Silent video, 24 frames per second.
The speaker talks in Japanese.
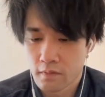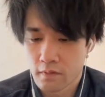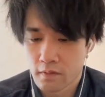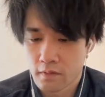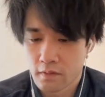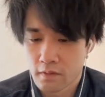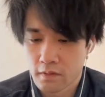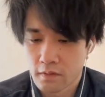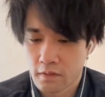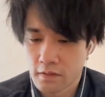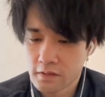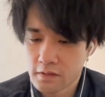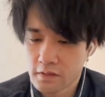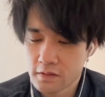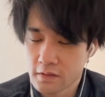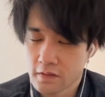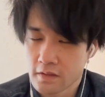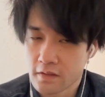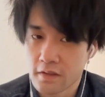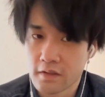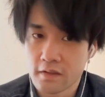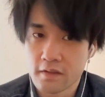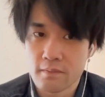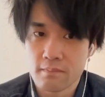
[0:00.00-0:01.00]
確か
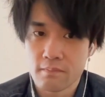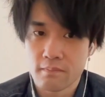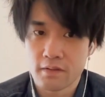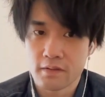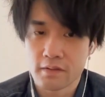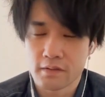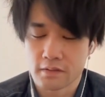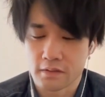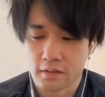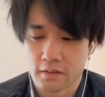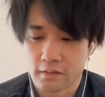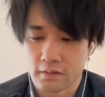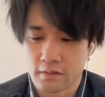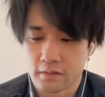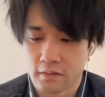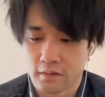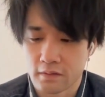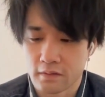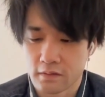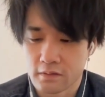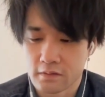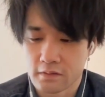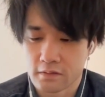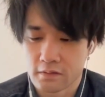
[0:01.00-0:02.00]
軽減倍率あったっ
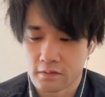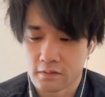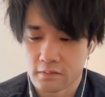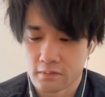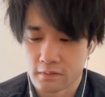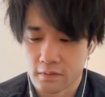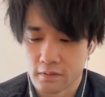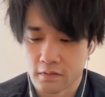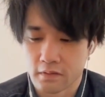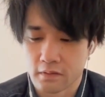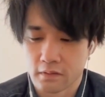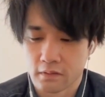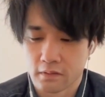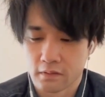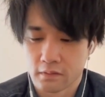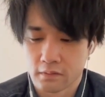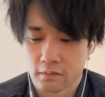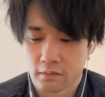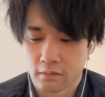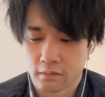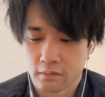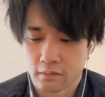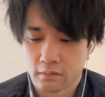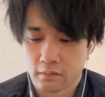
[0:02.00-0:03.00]
すよね
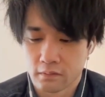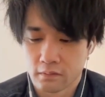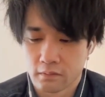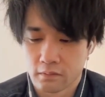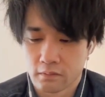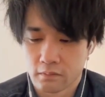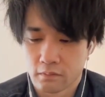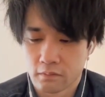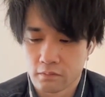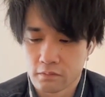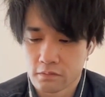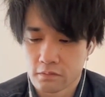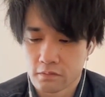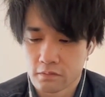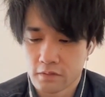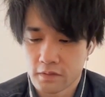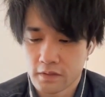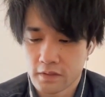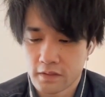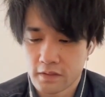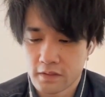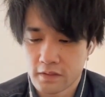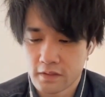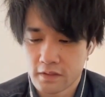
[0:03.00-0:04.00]
僕そ
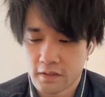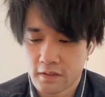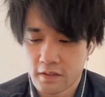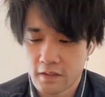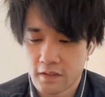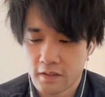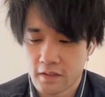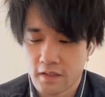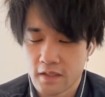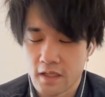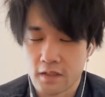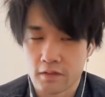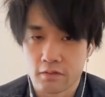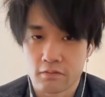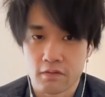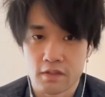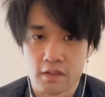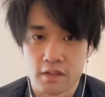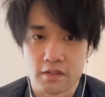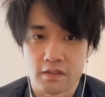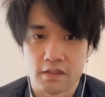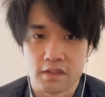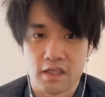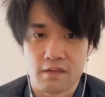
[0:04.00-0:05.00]
れで何と
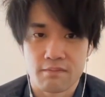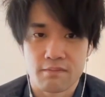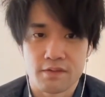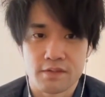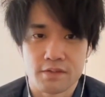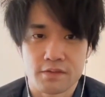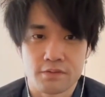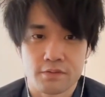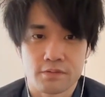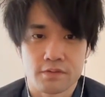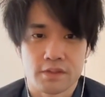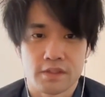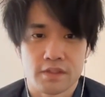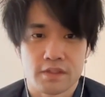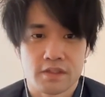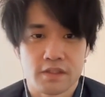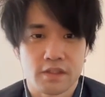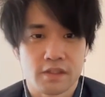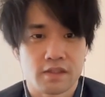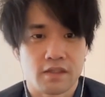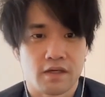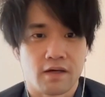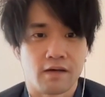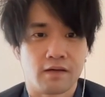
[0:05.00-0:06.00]
かしてダメージ調整し
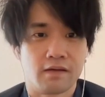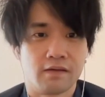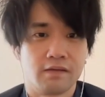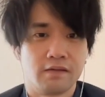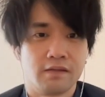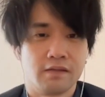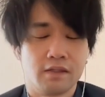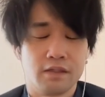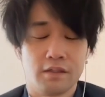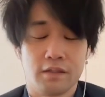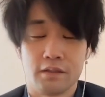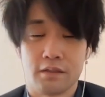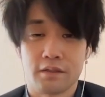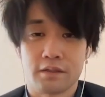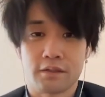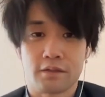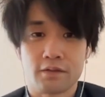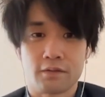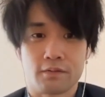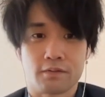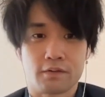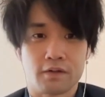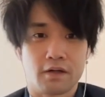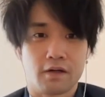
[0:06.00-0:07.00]
てた記
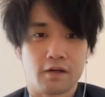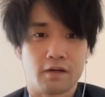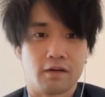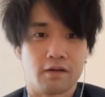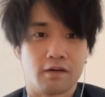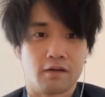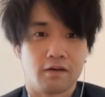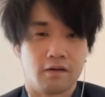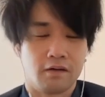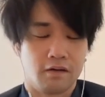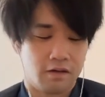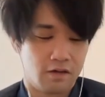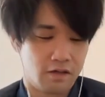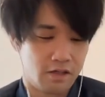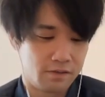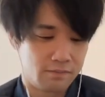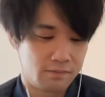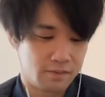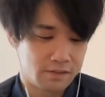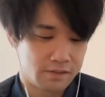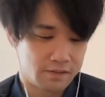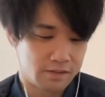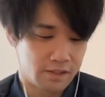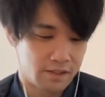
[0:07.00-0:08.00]
憶があり
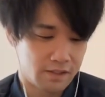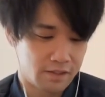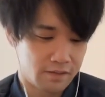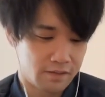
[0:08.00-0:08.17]
ますね